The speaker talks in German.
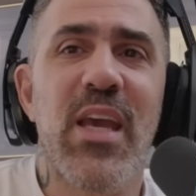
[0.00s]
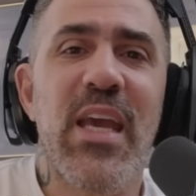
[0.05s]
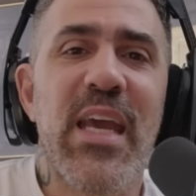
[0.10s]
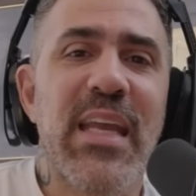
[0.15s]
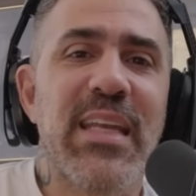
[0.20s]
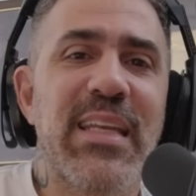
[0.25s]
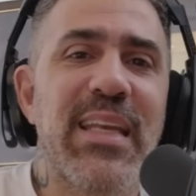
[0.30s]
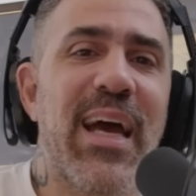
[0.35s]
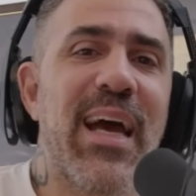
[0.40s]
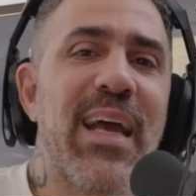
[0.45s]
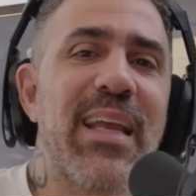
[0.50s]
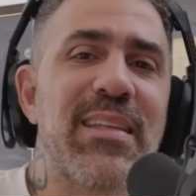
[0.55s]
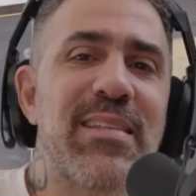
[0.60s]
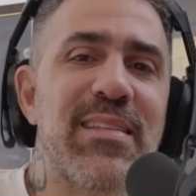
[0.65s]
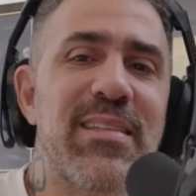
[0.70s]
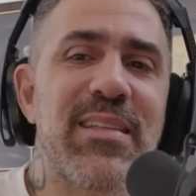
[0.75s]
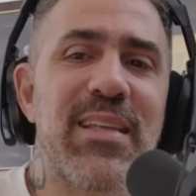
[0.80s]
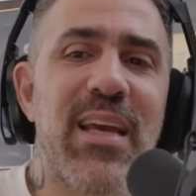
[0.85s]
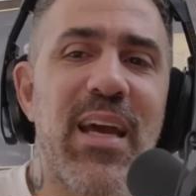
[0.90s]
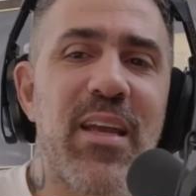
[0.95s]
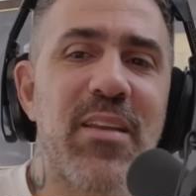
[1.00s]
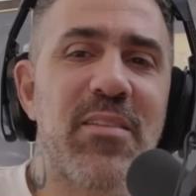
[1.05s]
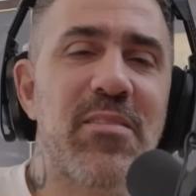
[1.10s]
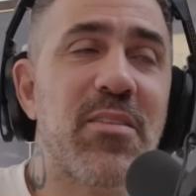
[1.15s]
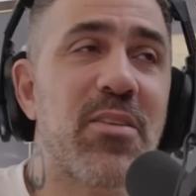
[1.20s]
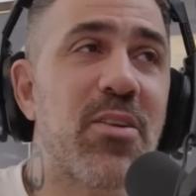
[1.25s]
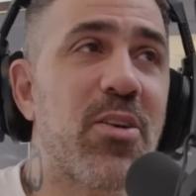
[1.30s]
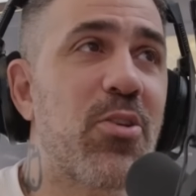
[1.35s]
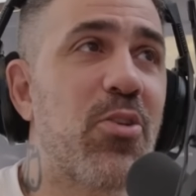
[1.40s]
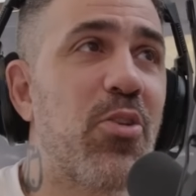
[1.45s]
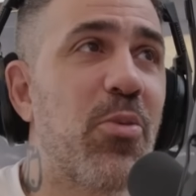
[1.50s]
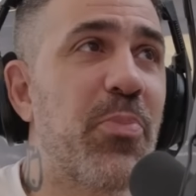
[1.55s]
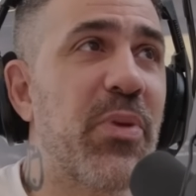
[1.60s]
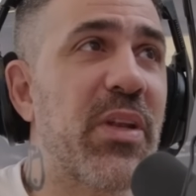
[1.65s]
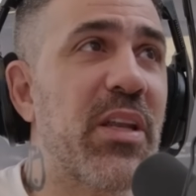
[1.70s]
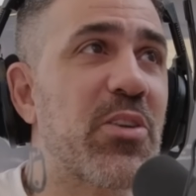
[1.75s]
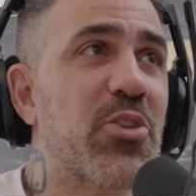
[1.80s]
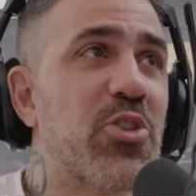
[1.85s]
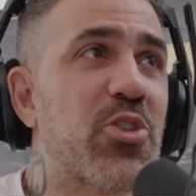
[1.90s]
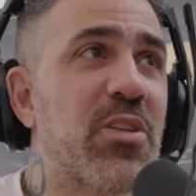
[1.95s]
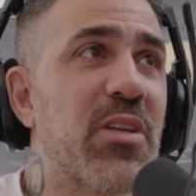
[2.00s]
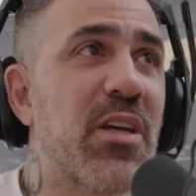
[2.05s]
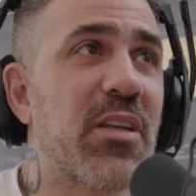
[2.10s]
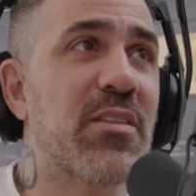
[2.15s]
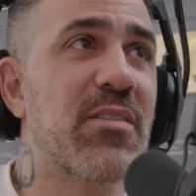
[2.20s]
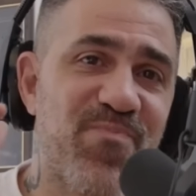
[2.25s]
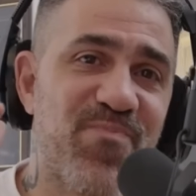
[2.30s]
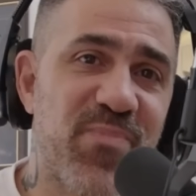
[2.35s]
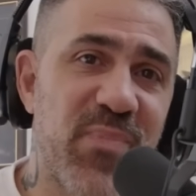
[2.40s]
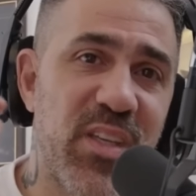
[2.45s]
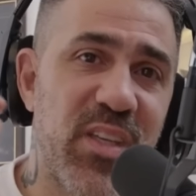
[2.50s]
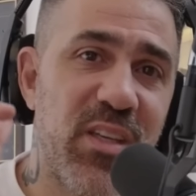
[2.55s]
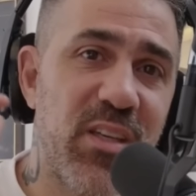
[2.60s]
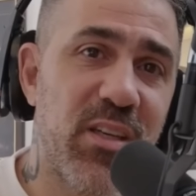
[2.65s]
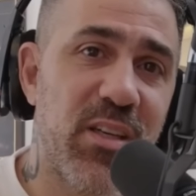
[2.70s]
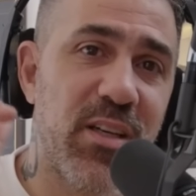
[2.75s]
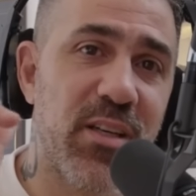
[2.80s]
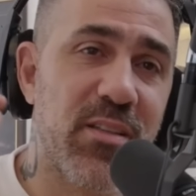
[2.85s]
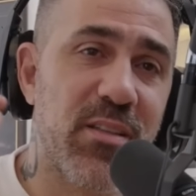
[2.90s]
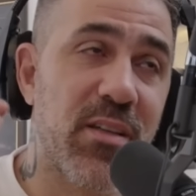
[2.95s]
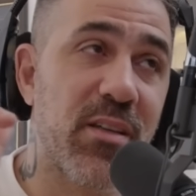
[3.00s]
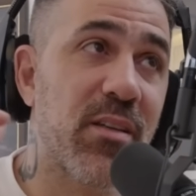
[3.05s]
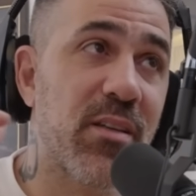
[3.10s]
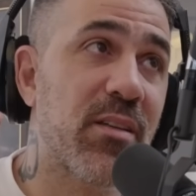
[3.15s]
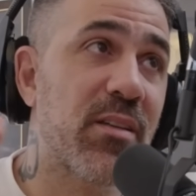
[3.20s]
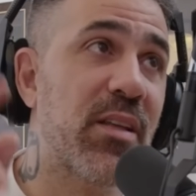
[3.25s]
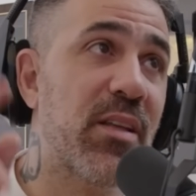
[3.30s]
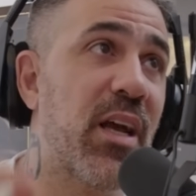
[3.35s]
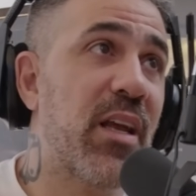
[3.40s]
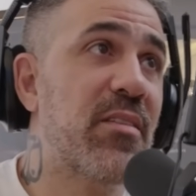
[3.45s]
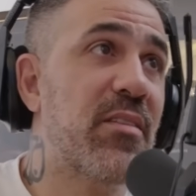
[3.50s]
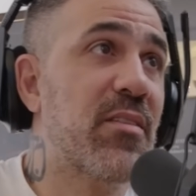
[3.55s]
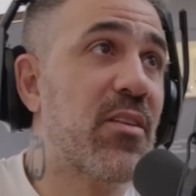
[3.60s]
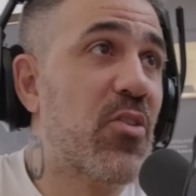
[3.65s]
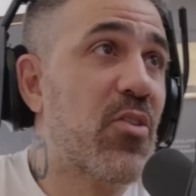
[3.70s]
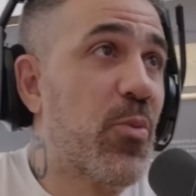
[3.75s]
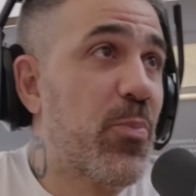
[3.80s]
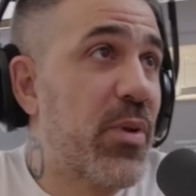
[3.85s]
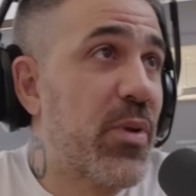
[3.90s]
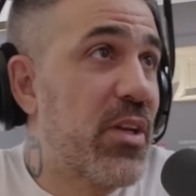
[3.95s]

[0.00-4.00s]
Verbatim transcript: die einz, der einzige Club in der Stadt, hier, Alter, der einzige Club in der